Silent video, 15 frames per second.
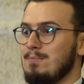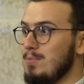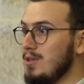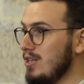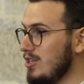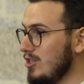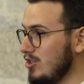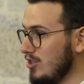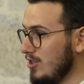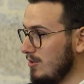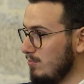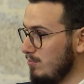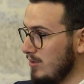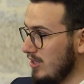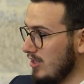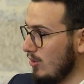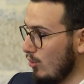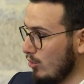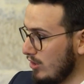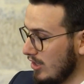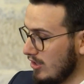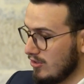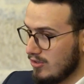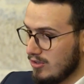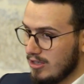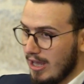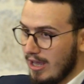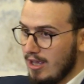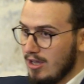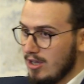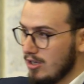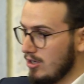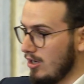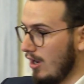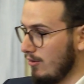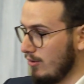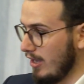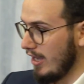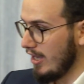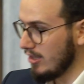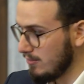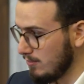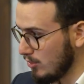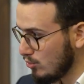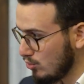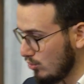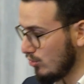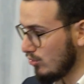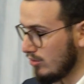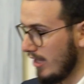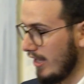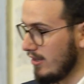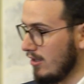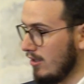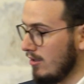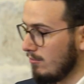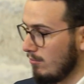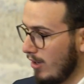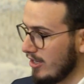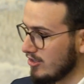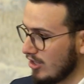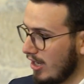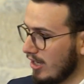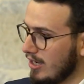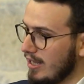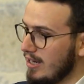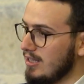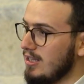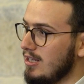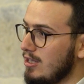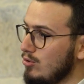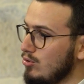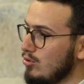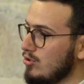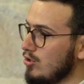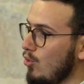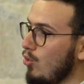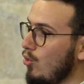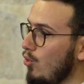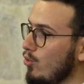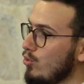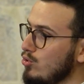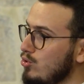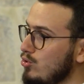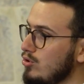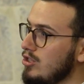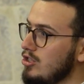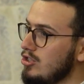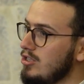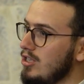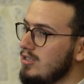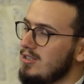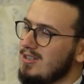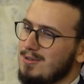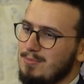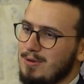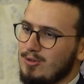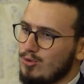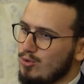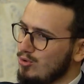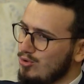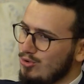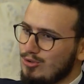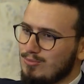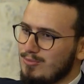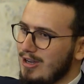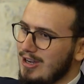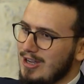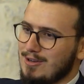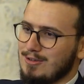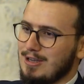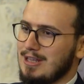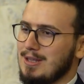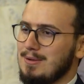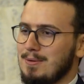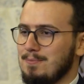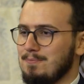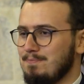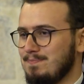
bir kişi bir ötekisine kavga etme türünden bazı hakaretler ediyorsa o oruçlu kişi desin ki ben oruçluyum ben kavga edemem.